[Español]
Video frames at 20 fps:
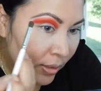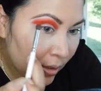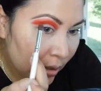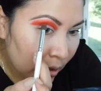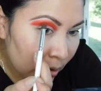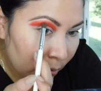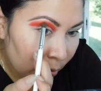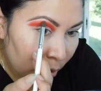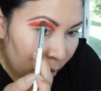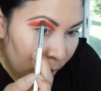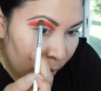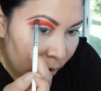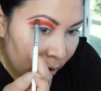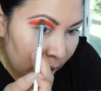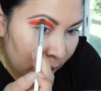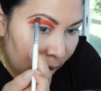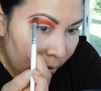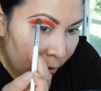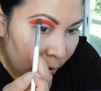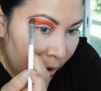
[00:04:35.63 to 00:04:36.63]
Y como
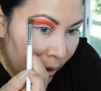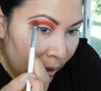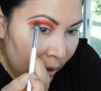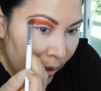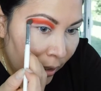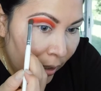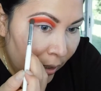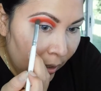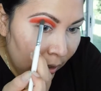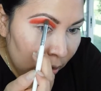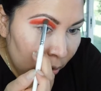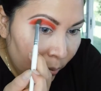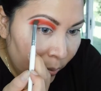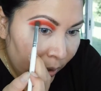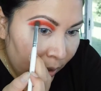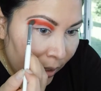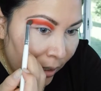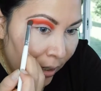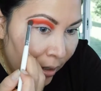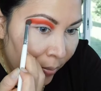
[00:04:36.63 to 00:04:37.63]
dije, voy a ir jalando
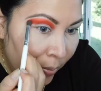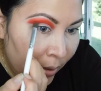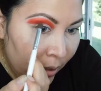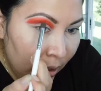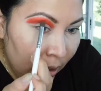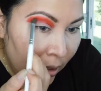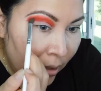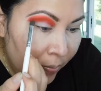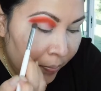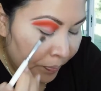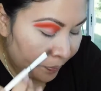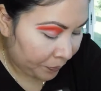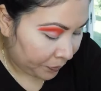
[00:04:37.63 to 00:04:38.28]
para acá, para acá.